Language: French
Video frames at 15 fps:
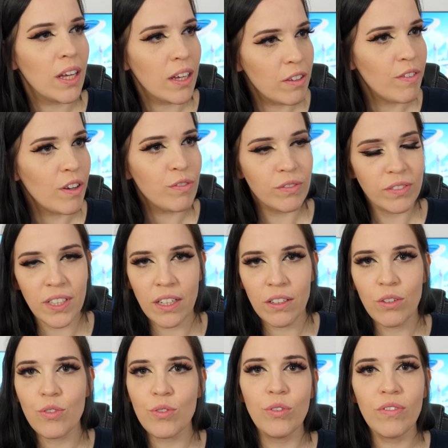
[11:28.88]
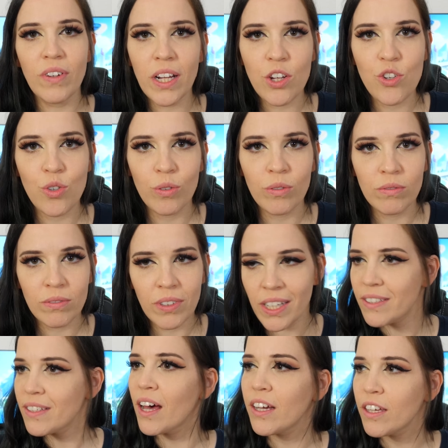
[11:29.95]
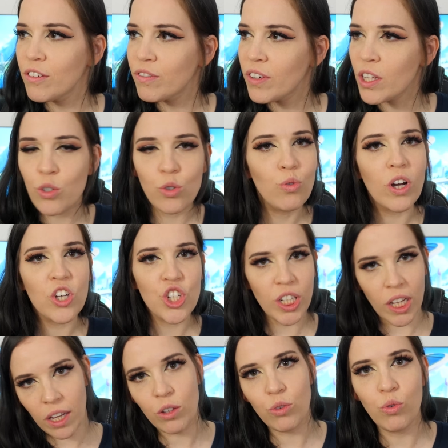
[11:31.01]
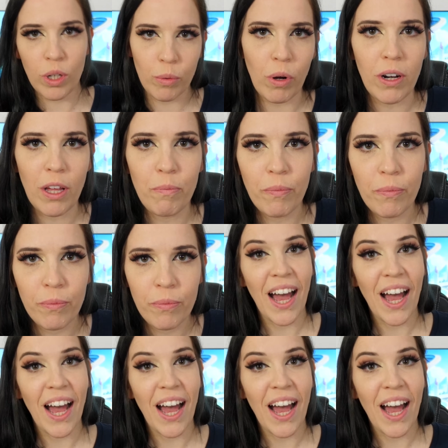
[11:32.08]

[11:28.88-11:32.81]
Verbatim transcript: T'arrives à Fontaine, dans une nouvelle région, et t'arrives, et tu dois gérer tous les problèmes.